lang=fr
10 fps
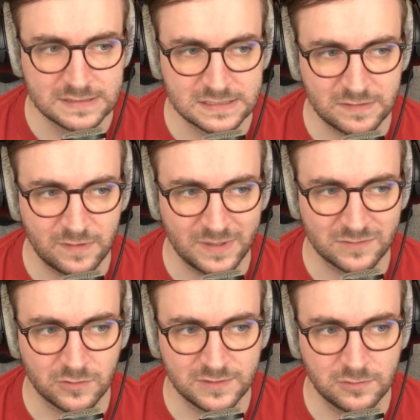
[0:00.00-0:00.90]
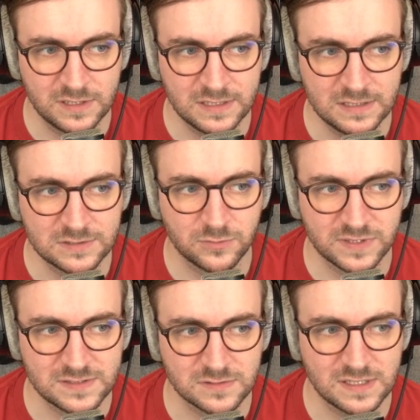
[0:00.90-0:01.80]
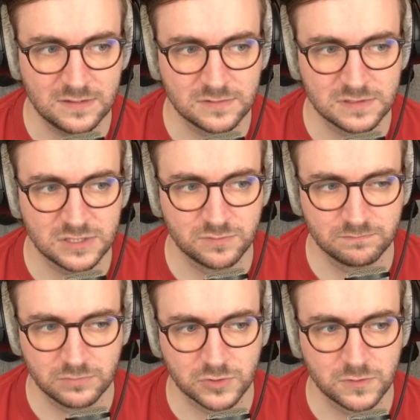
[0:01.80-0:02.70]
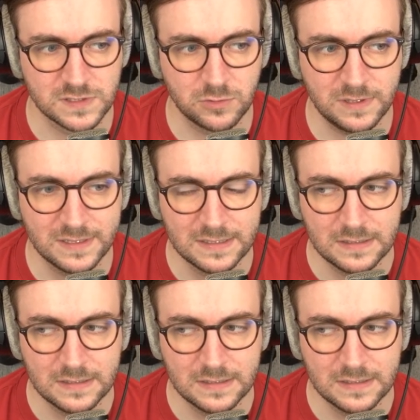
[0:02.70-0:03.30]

ça va pas tant être de gagner l'élection présidentielle, ça je pense que c'est cuit,